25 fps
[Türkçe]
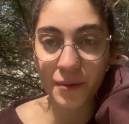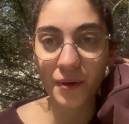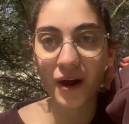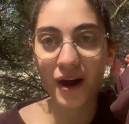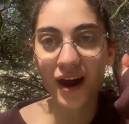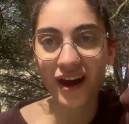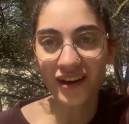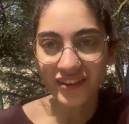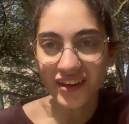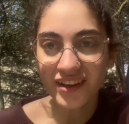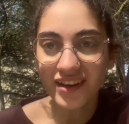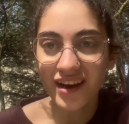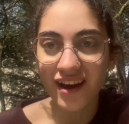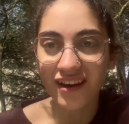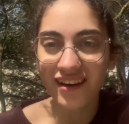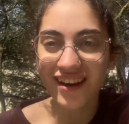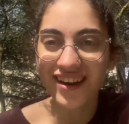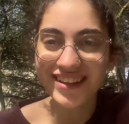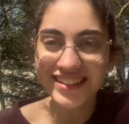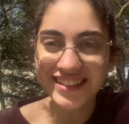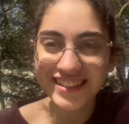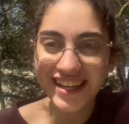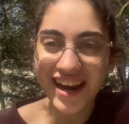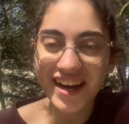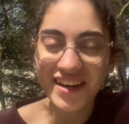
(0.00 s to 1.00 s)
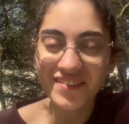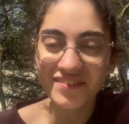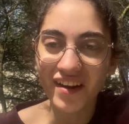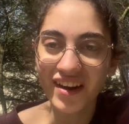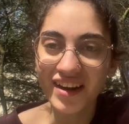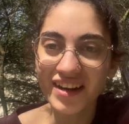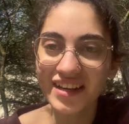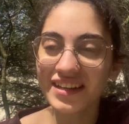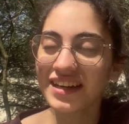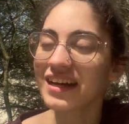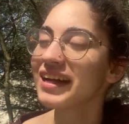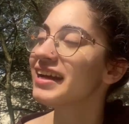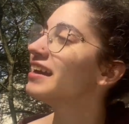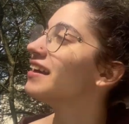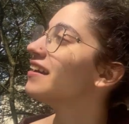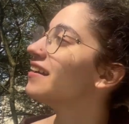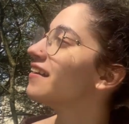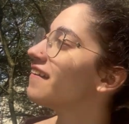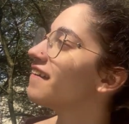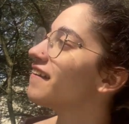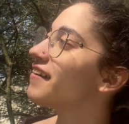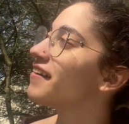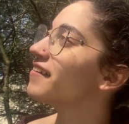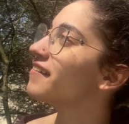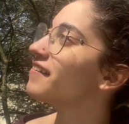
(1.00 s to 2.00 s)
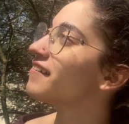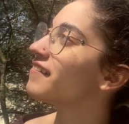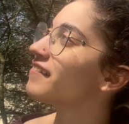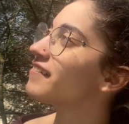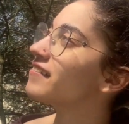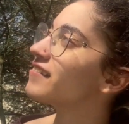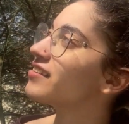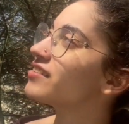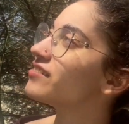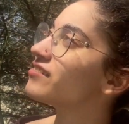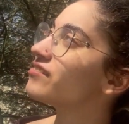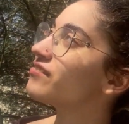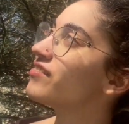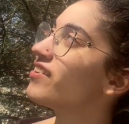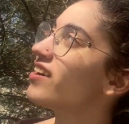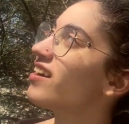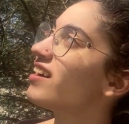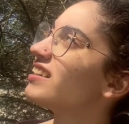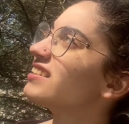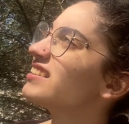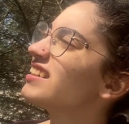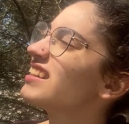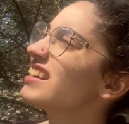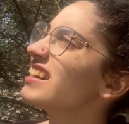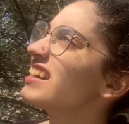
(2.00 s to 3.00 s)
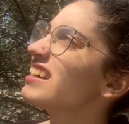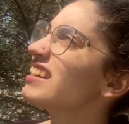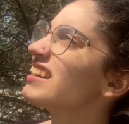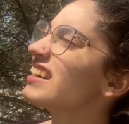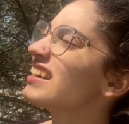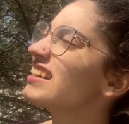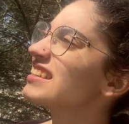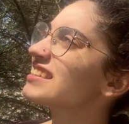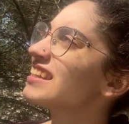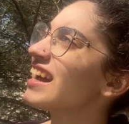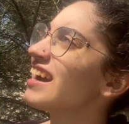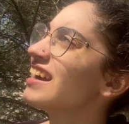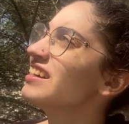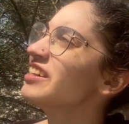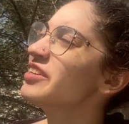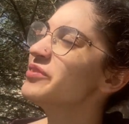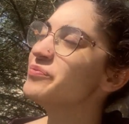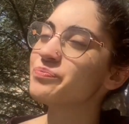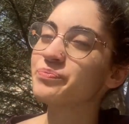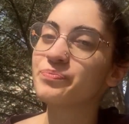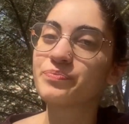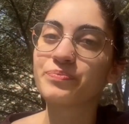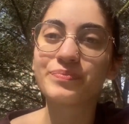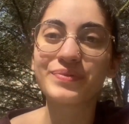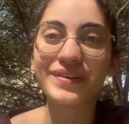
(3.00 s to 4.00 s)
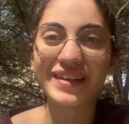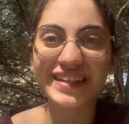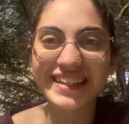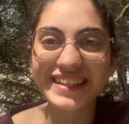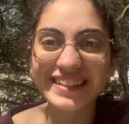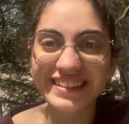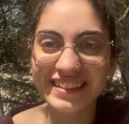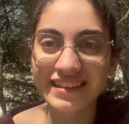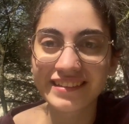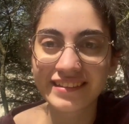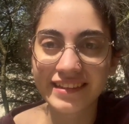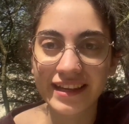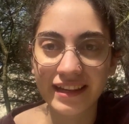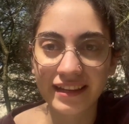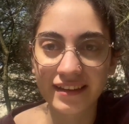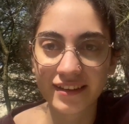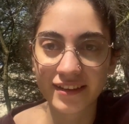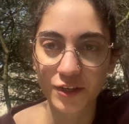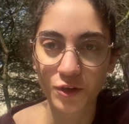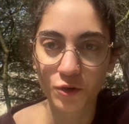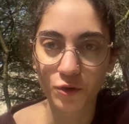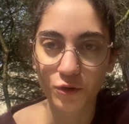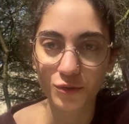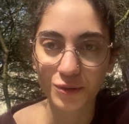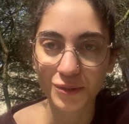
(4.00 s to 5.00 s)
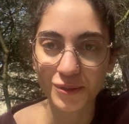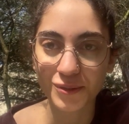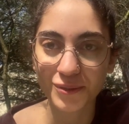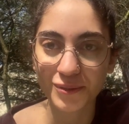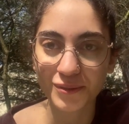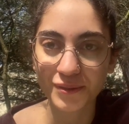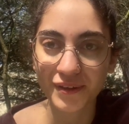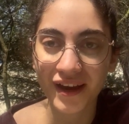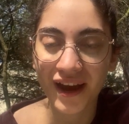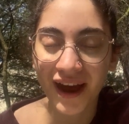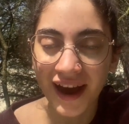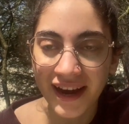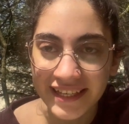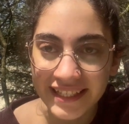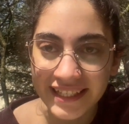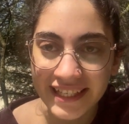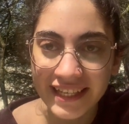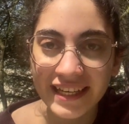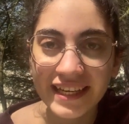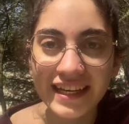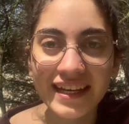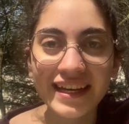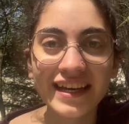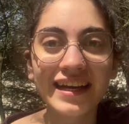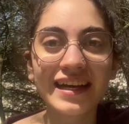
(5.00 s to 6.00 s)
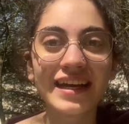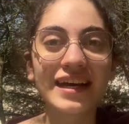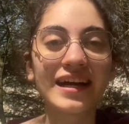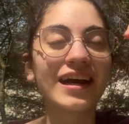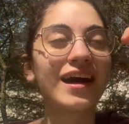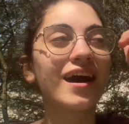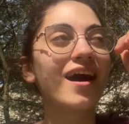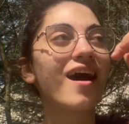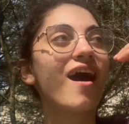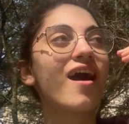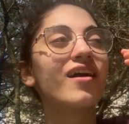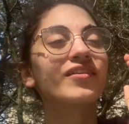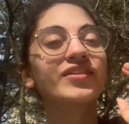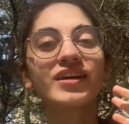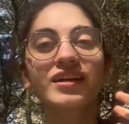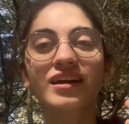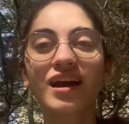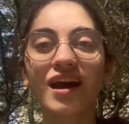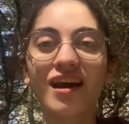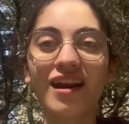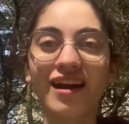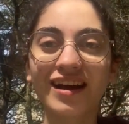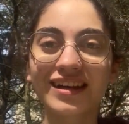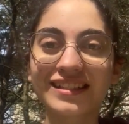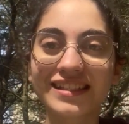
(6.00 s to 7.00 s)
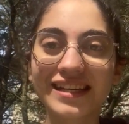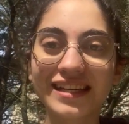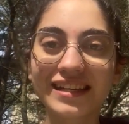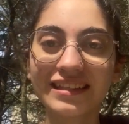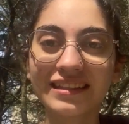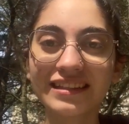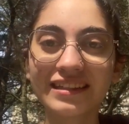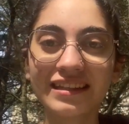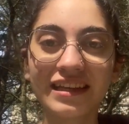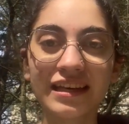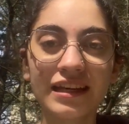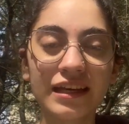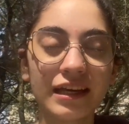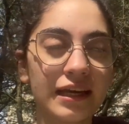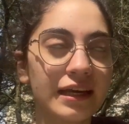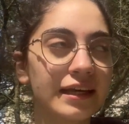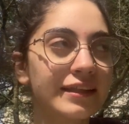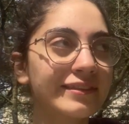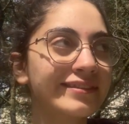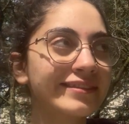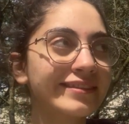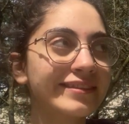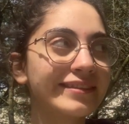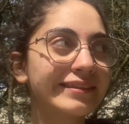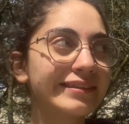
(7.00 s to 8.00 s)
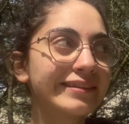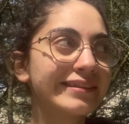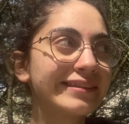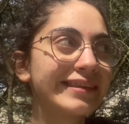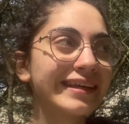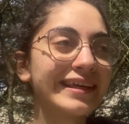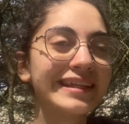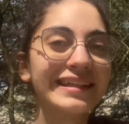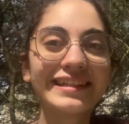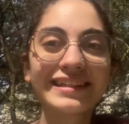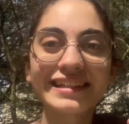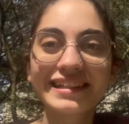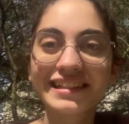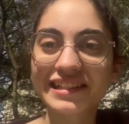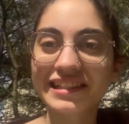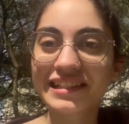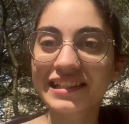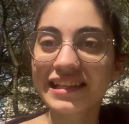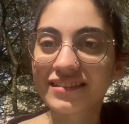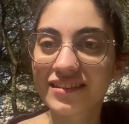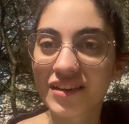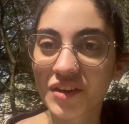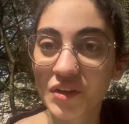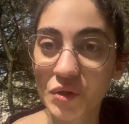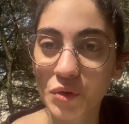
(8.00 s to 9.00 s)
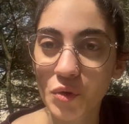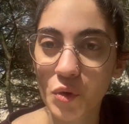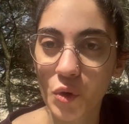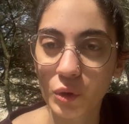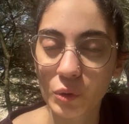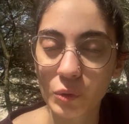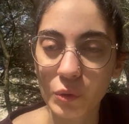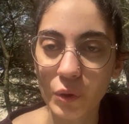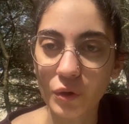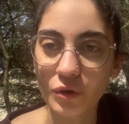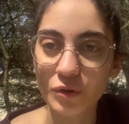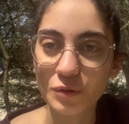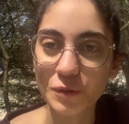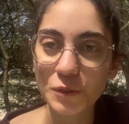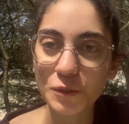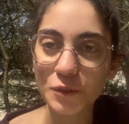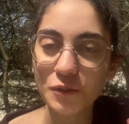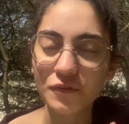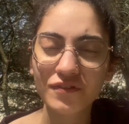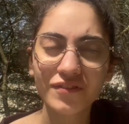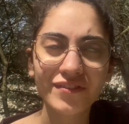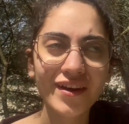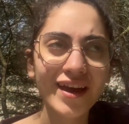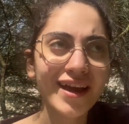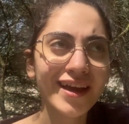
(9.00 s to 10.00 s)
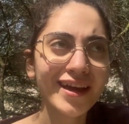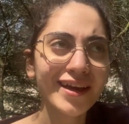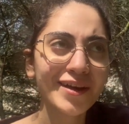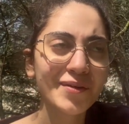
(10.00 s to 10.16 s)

ana karakter var ve ana karakterle birlikte deliriyoruz. Hani ana karakterin delirişine tanık oluyoruz. Ve